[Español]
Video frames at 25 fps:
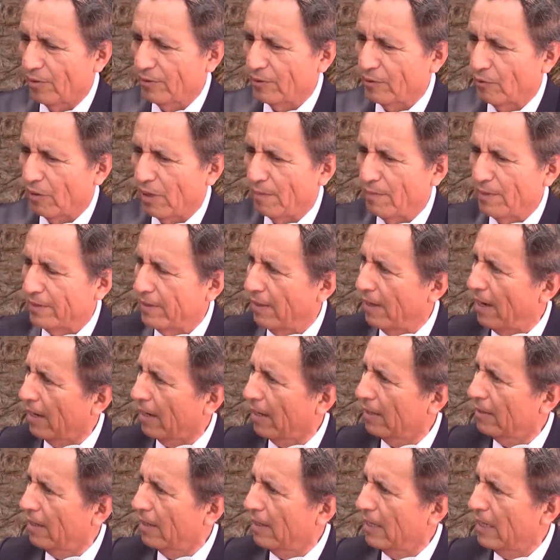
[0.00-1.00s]
Y seguramente el
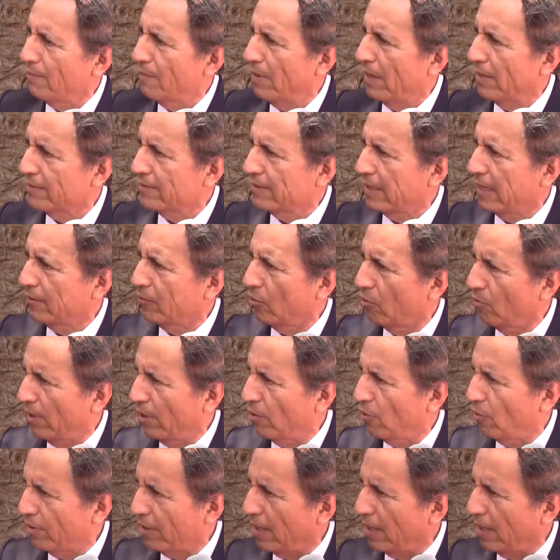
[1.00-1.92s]
alcalde de Lima está tomando